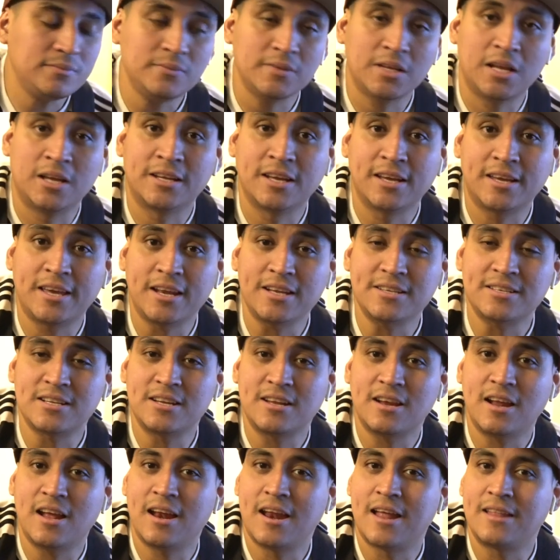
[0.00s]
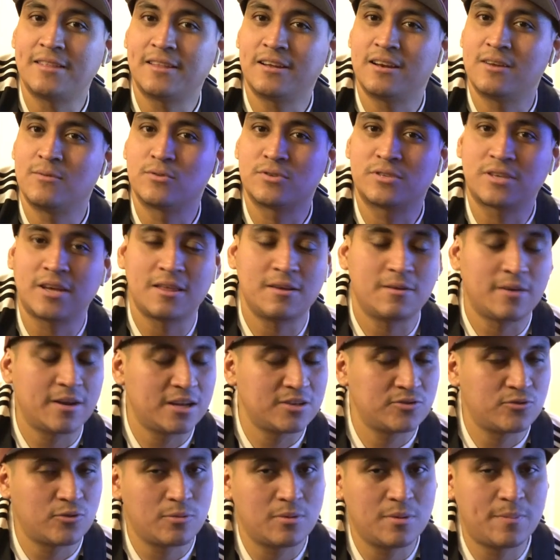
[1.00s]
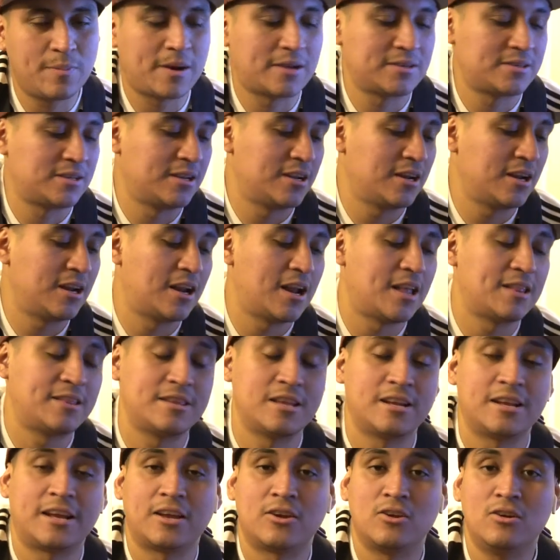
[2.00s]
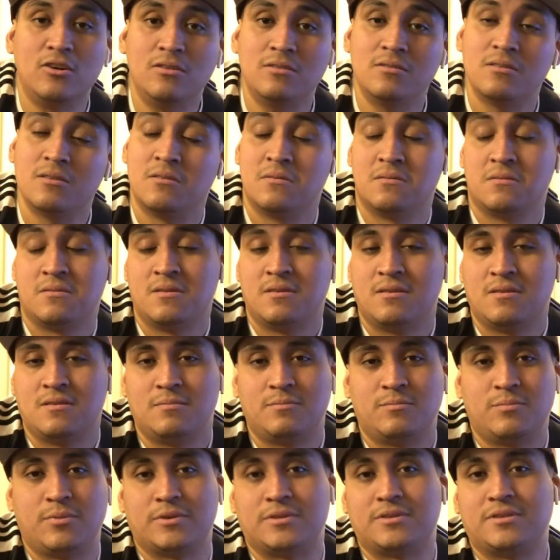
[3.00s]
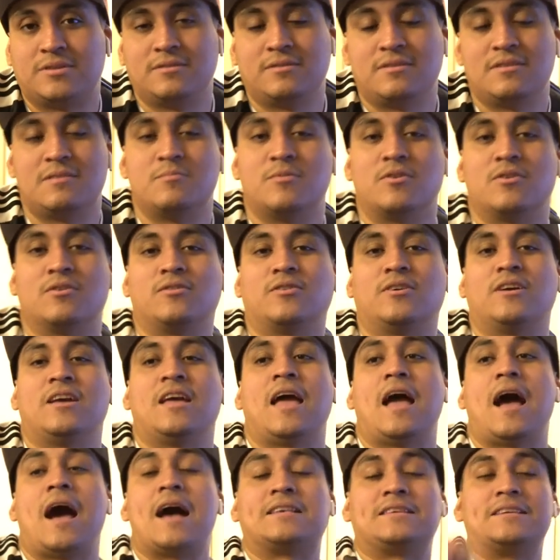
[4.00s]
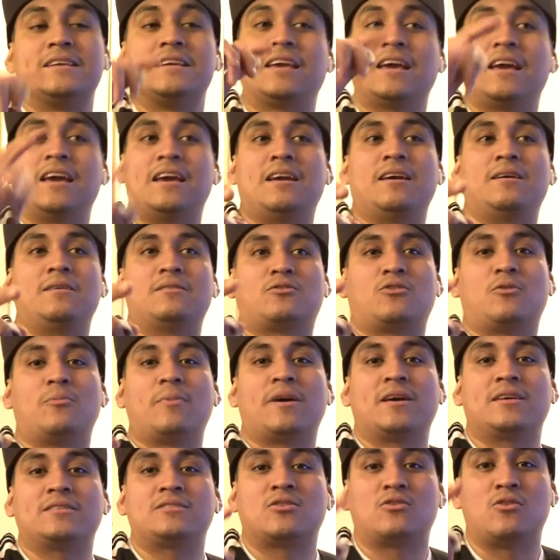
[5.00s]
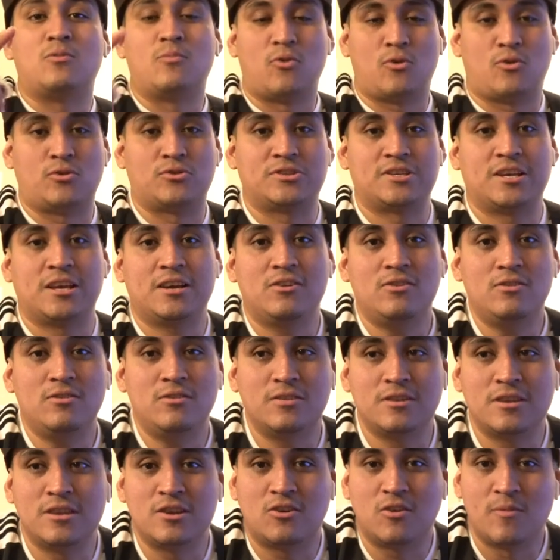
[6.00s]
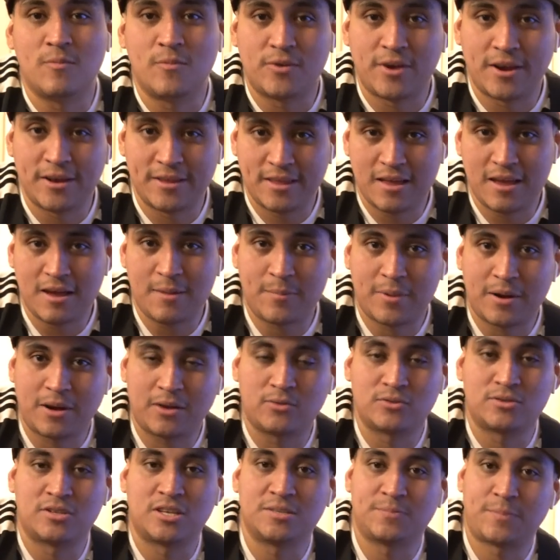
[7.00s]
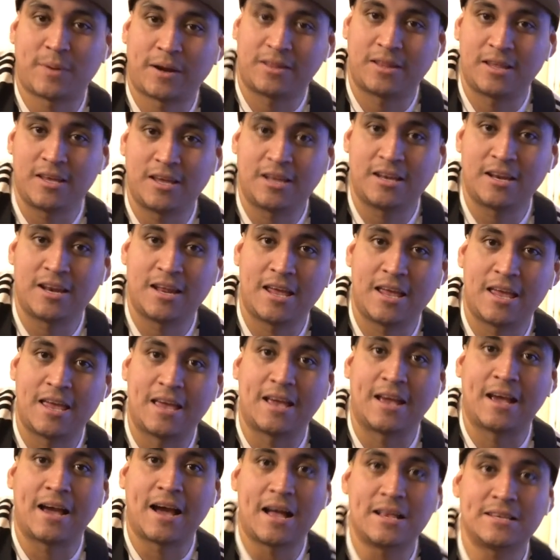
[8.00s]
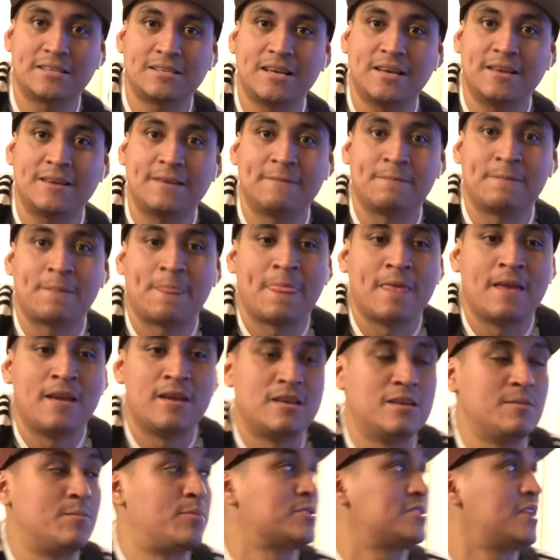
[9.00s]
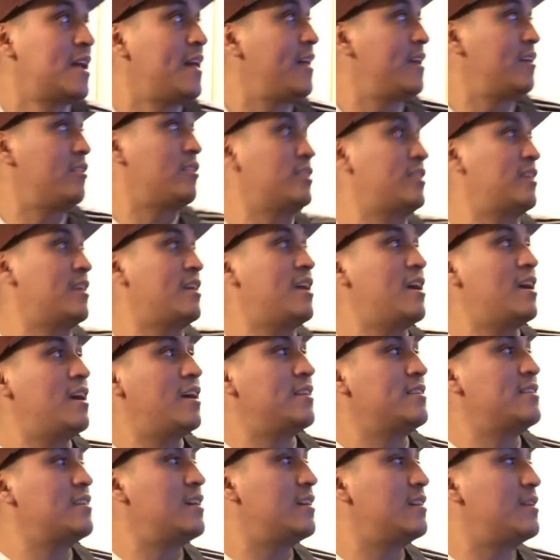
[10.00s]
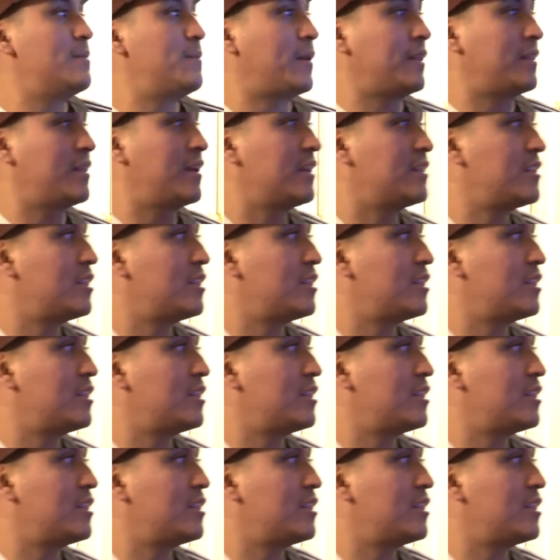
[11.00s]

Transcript: el que quiere salir adelante le busca de varias formas para salir adelante y el que no, pues ni modo. Así que tome esto como consejo y como una idea para que ustedes practiquen en casa. Y pues nada, de ahorita ya, ya, ya practiqué